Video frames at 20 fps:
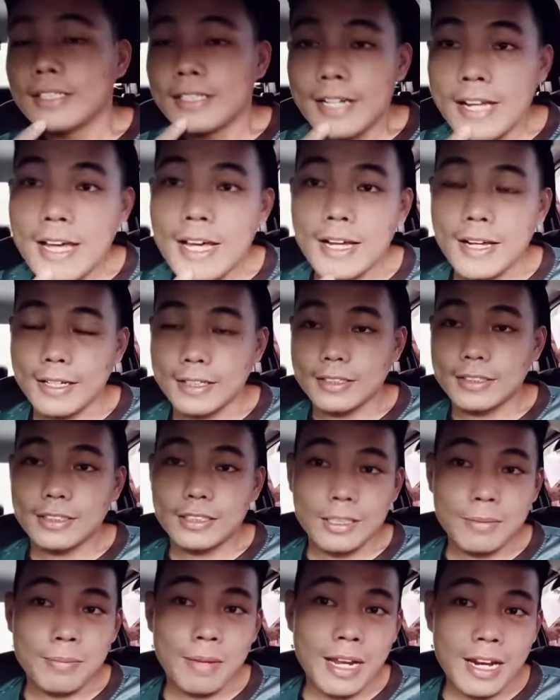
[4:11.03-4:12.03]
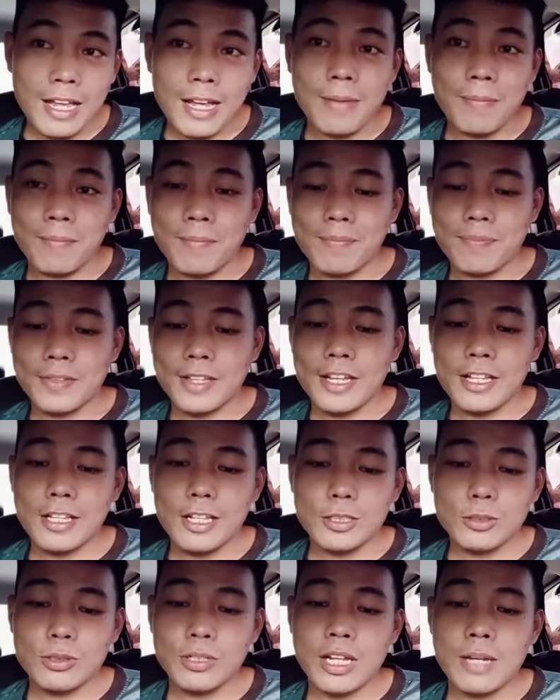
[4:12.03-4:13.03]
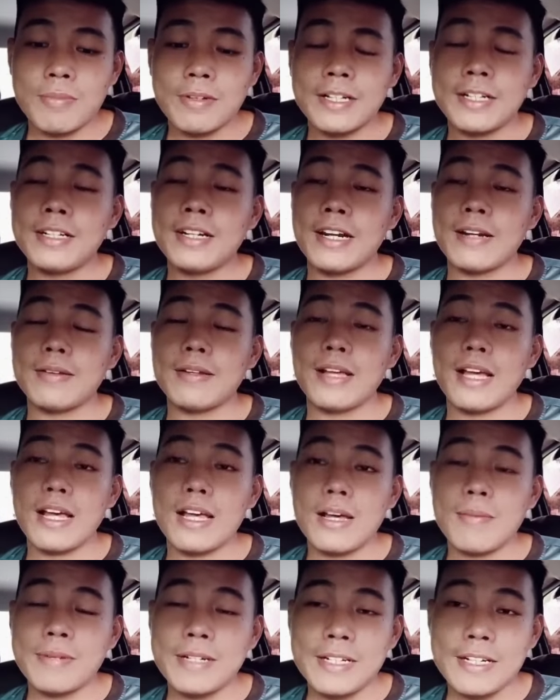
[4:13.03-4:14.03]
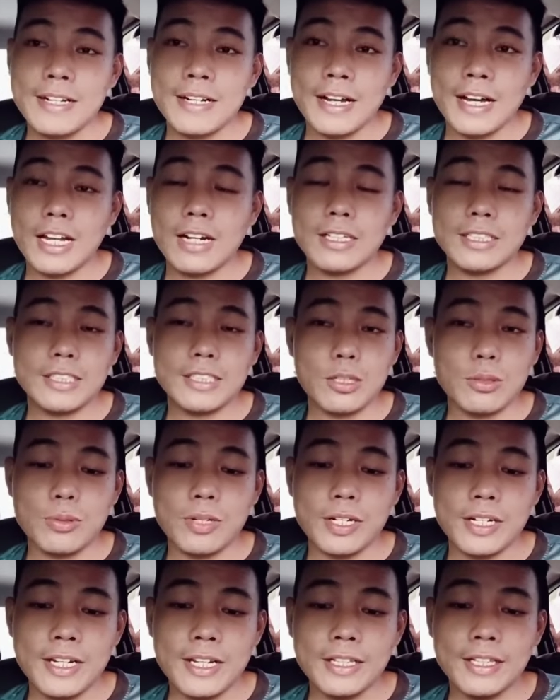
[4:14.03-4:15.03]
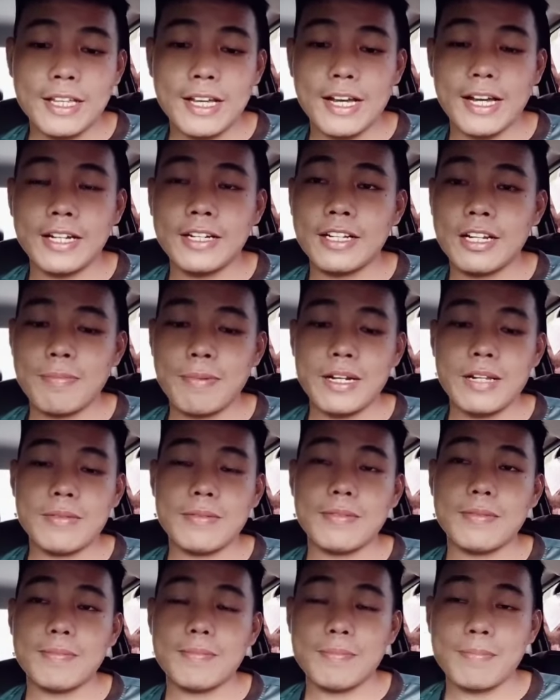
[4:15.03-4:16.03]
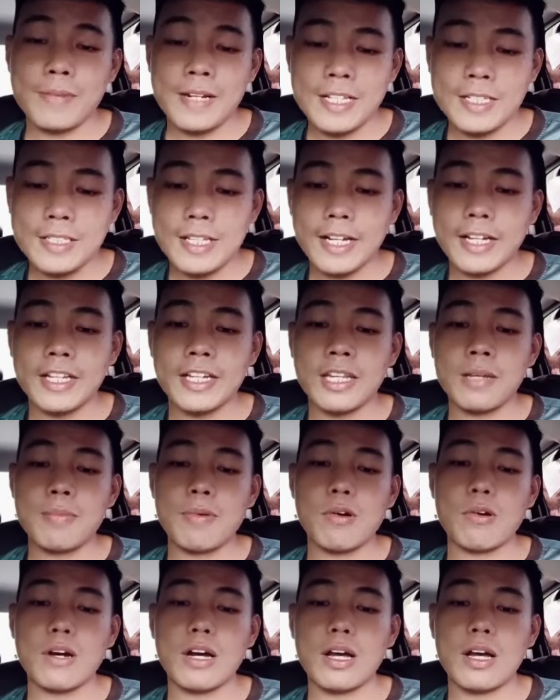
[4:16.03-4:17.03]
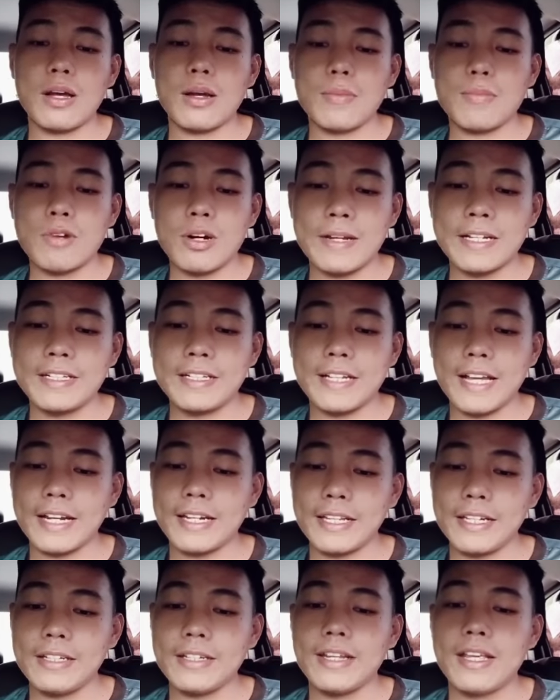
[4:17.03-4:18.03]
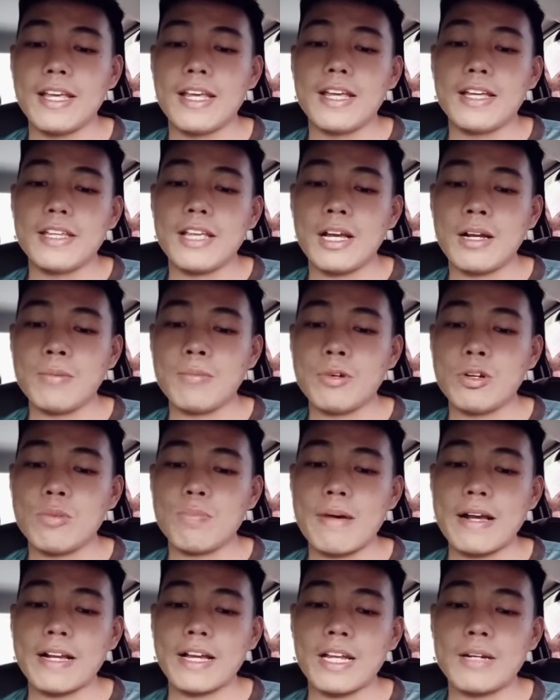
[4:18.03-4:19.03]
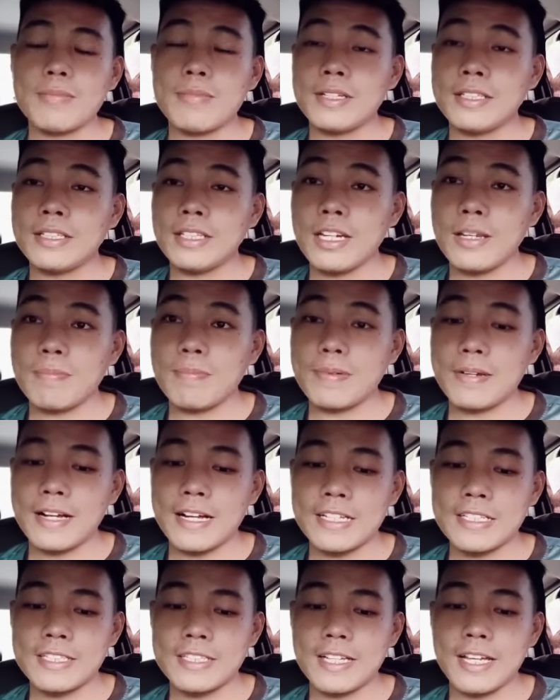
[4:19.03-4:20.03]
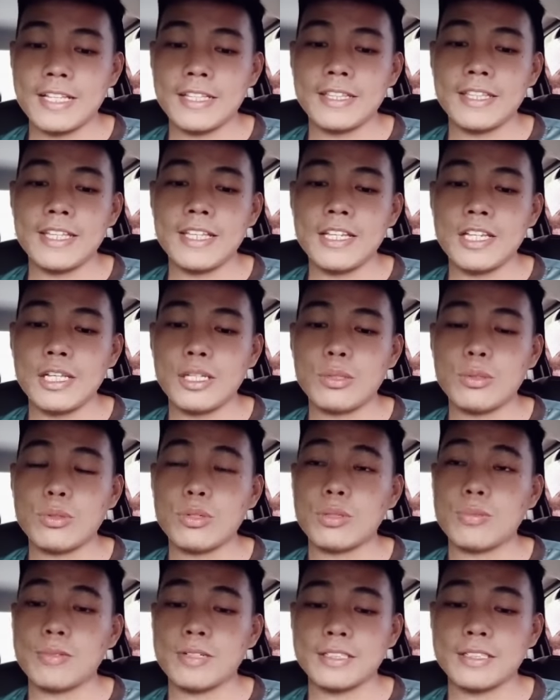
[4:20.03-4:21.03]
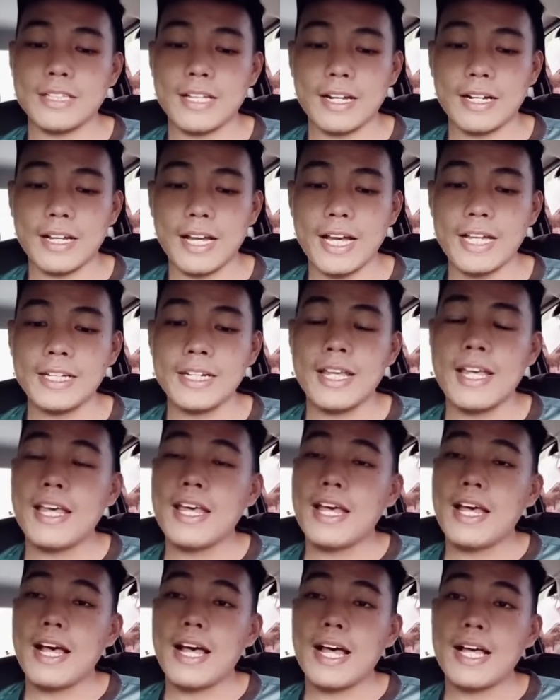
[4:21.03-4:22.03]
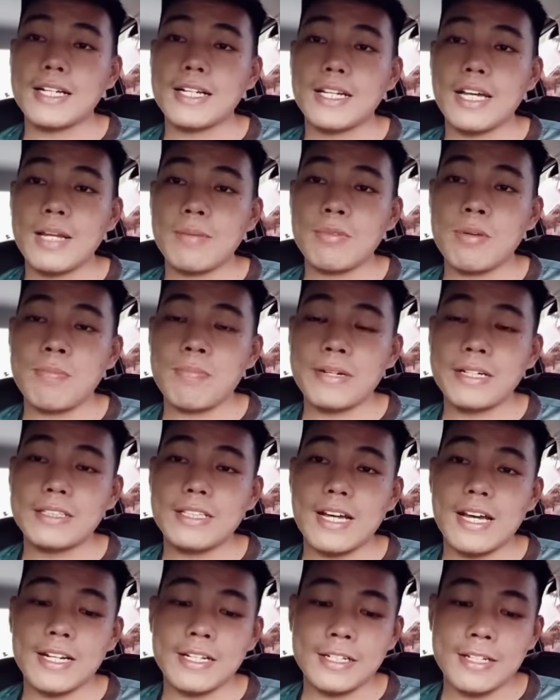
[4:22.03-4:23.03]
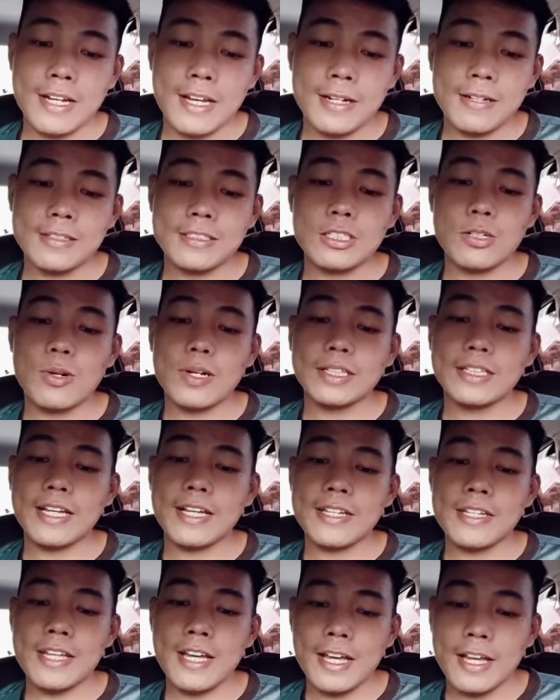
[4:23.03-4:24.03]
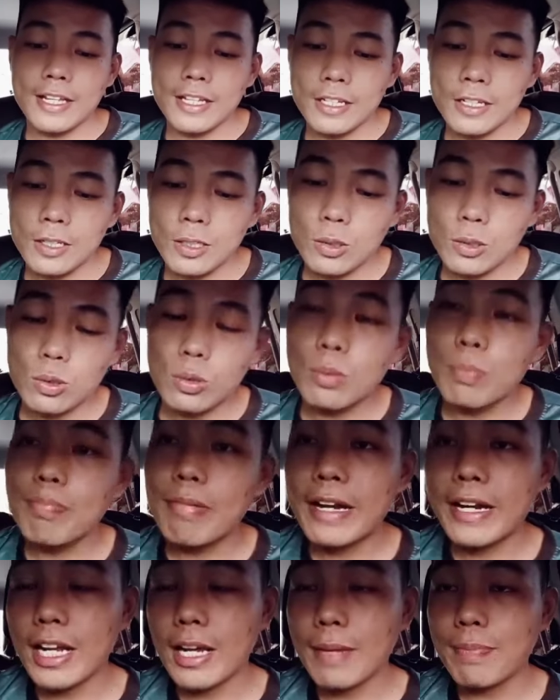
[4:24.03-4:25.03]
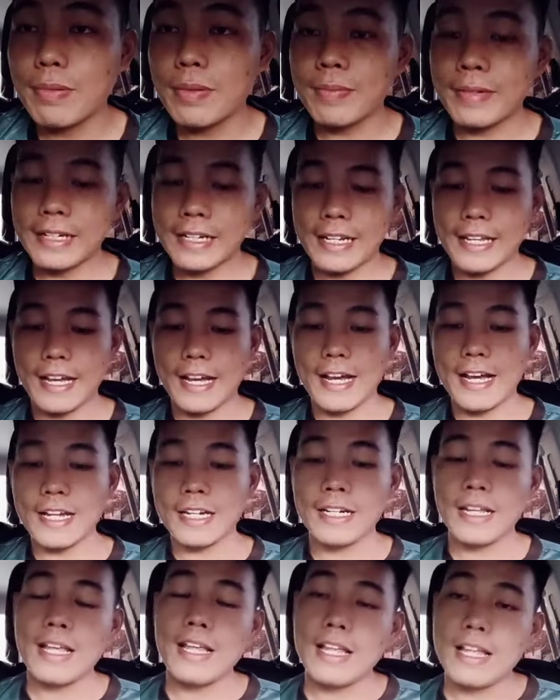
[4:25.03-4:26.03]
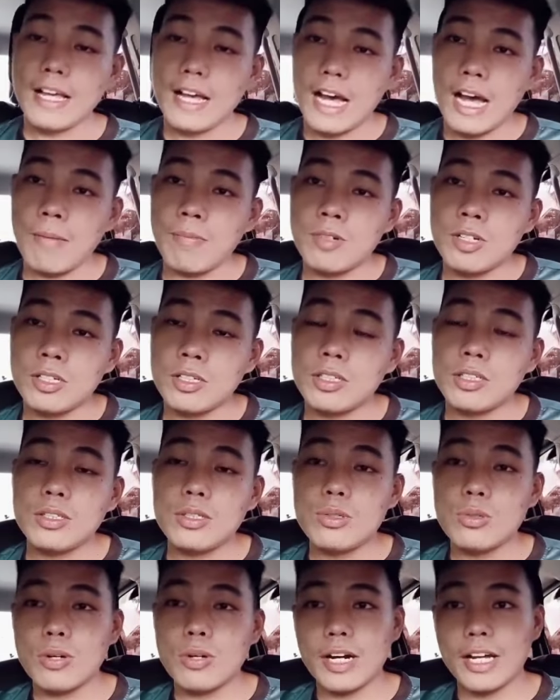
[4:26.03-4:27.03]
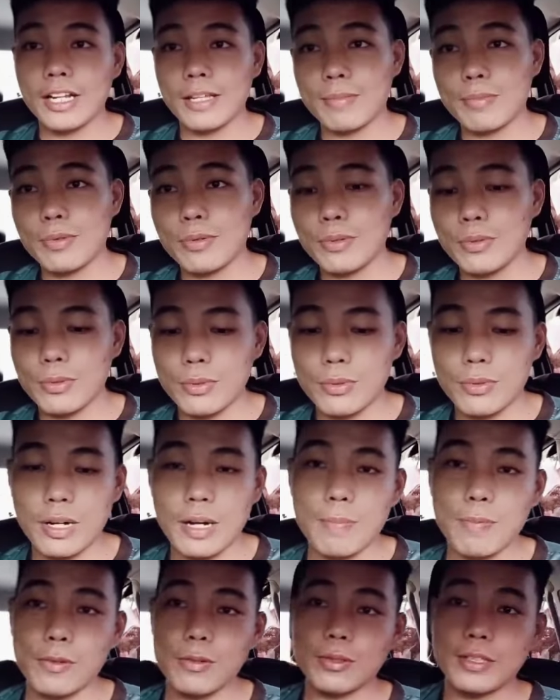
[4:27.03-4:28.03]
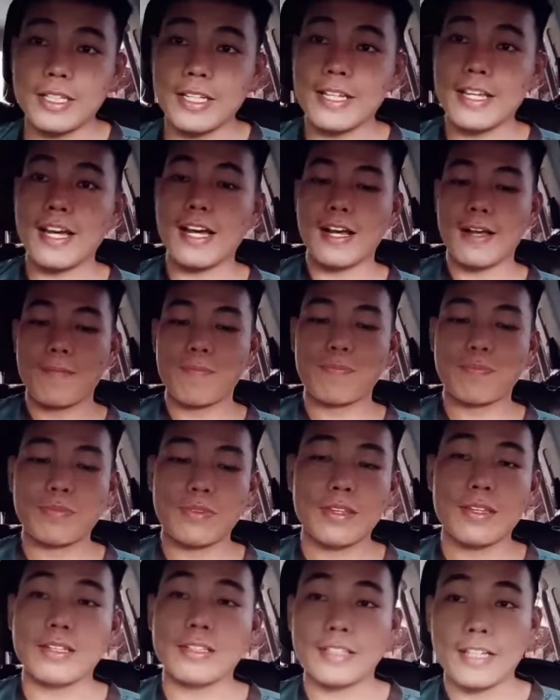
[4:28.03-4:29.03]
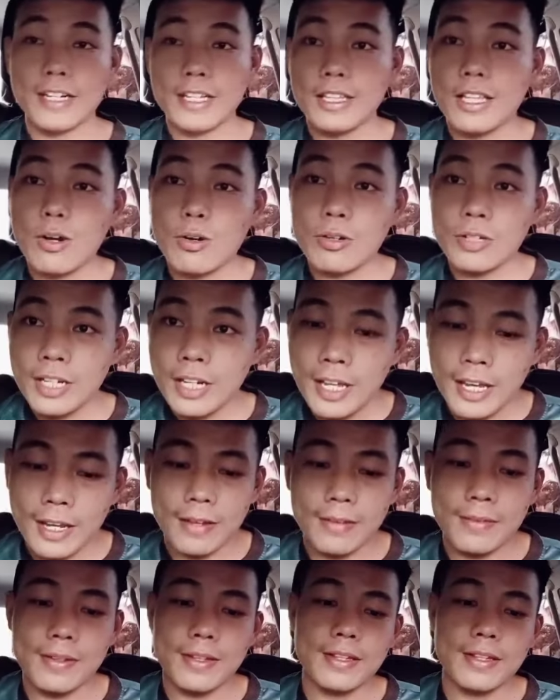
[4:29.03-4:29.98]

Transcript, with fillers: Nah, semalam kita sudah eh, mendengar satu kenyataan daripada Malaysia kini bahwa Muhammad Khalid yang merupakan Menteri Pengajian Tinggi turut mengesahkan akan mempertahankan jawatannya itu pada pemilihan UMNO 2023. Jadi tahun ini.